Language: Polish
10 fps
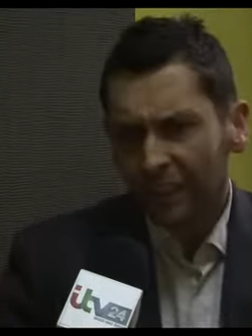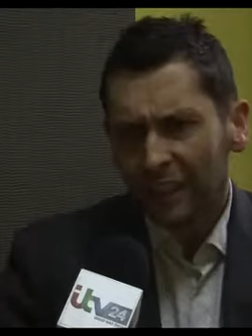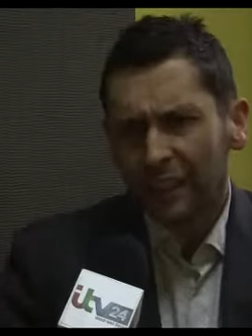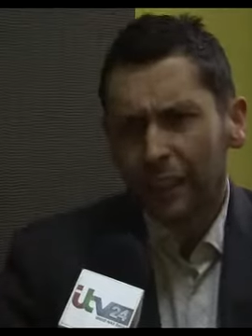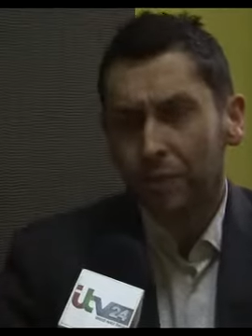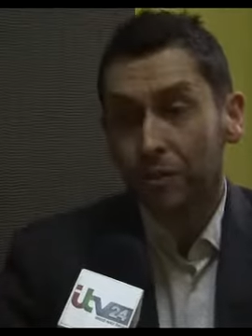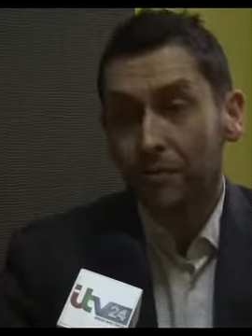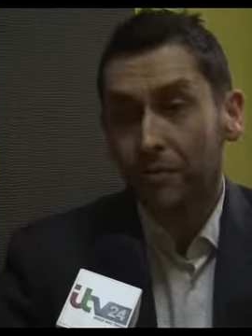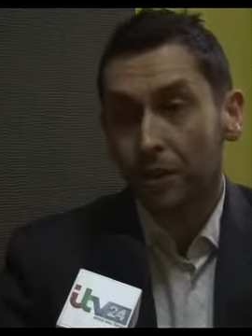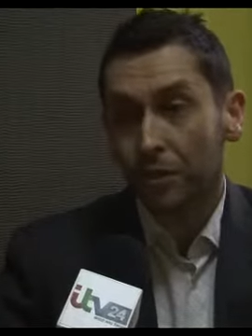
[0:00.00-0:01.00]
Dlatego, że
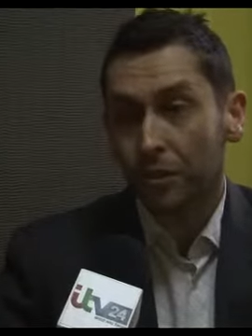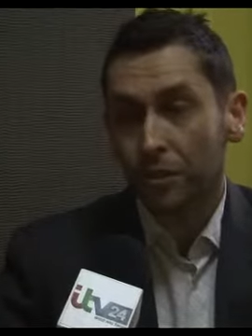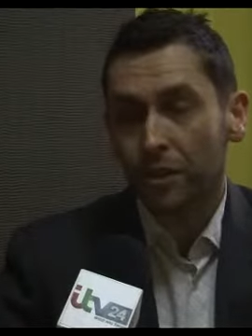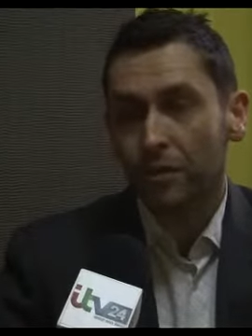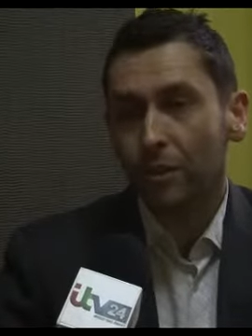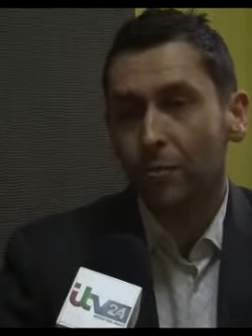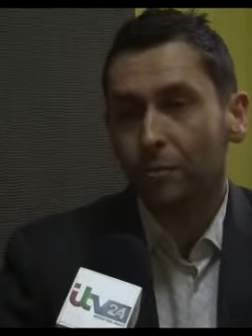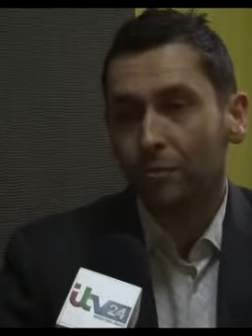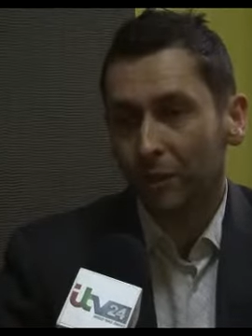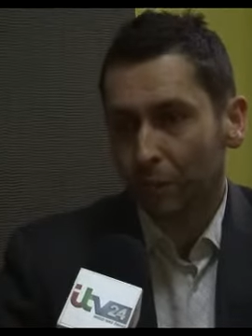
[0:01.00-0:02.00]
w większości jest to
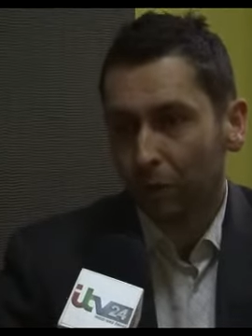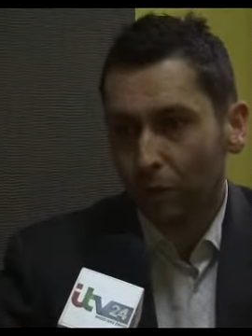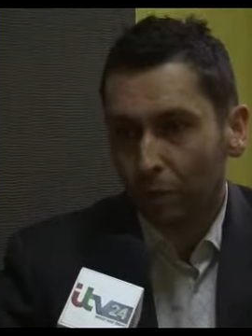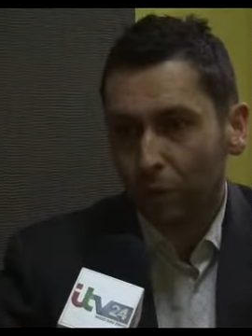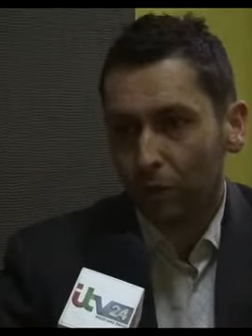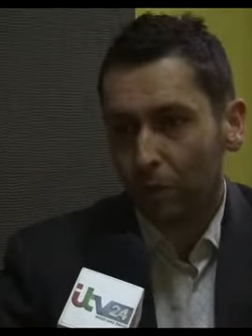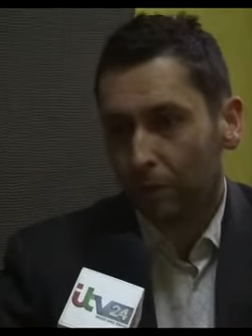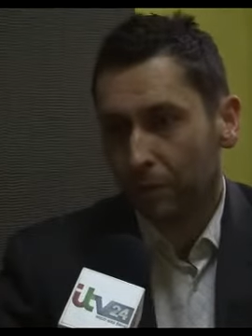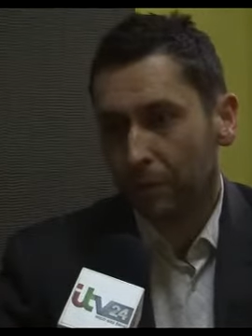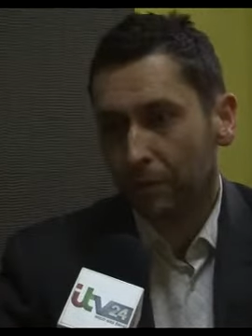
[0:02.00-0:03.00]
jest pochmurno
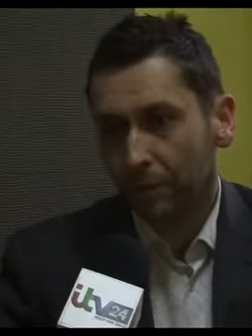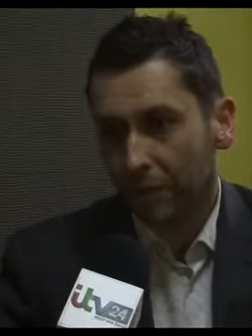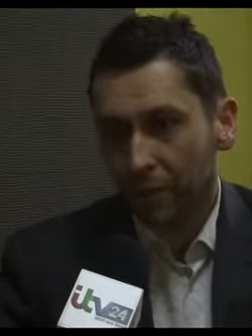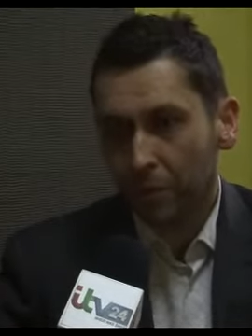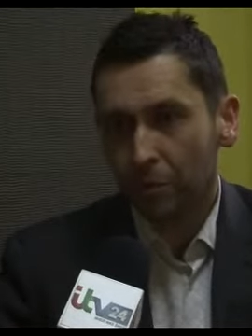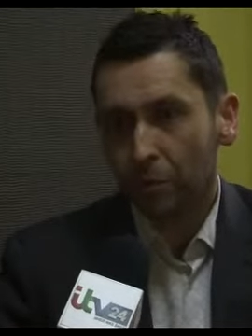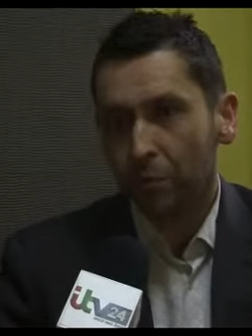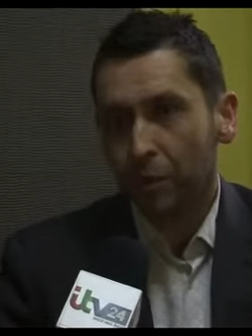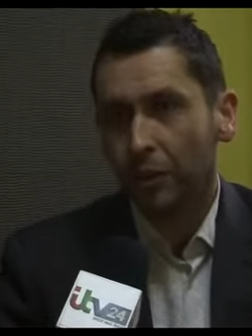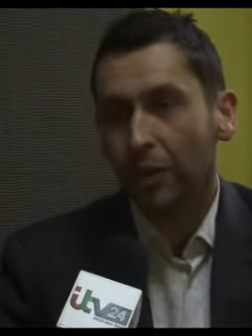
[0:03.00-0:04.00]
po prostu, strasznie
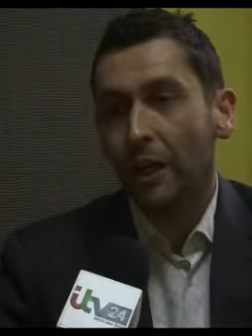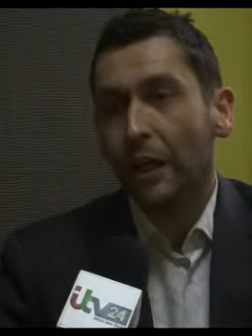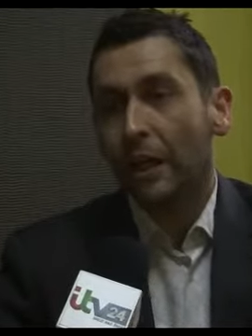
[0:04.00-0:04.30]
pochmurno,